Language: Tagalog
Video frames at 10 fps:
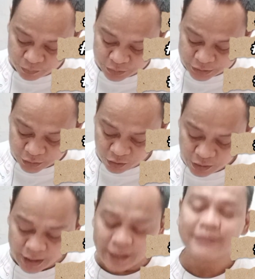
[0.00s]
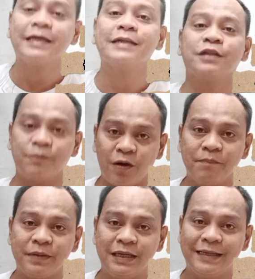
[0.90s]
po dito at tatlo po
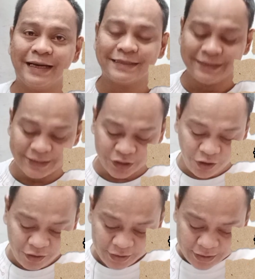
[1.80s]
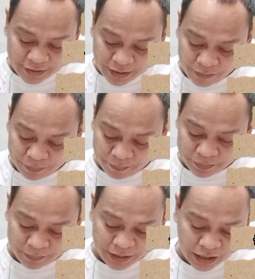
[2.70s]
ang pili natin dito. Ang
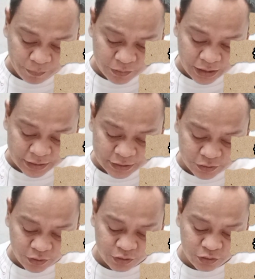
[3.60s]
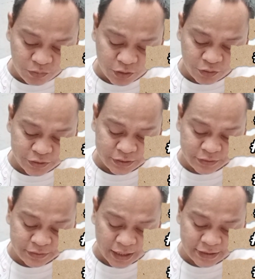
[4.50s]
pamprimera po na dito yung numero
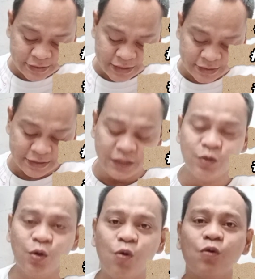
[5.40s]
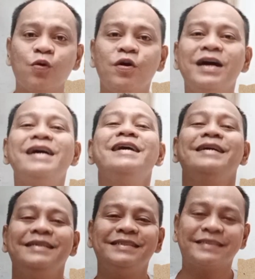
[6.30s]
6 na si Luke
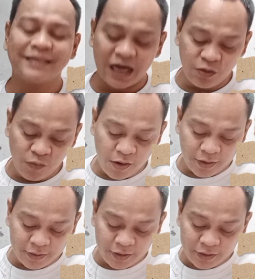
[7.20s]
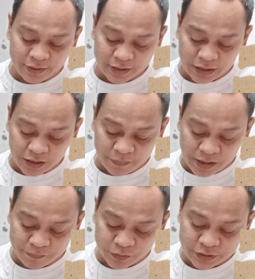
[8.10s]
Skywalker.
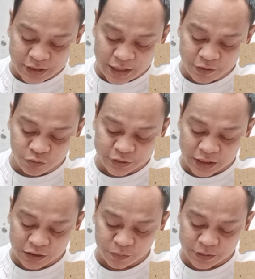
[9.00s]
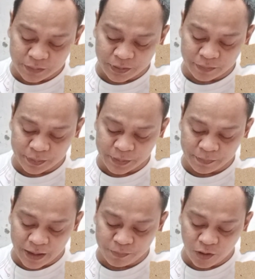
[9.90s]
Nagagabayan po ni J.A. Guse ng tabitiba ng
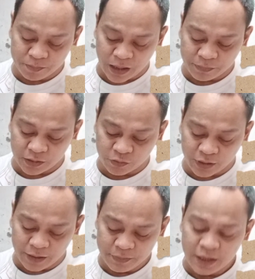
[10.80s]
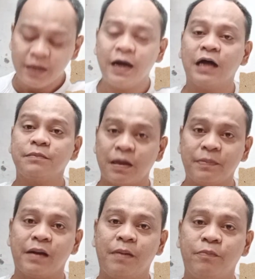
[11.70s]
55.5 kg at may
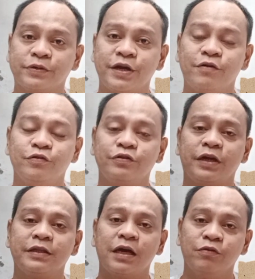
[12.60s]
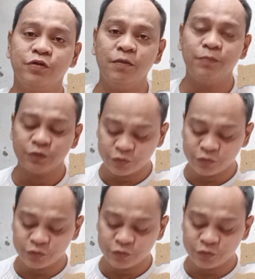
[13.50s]
preba po siyang 1.31.6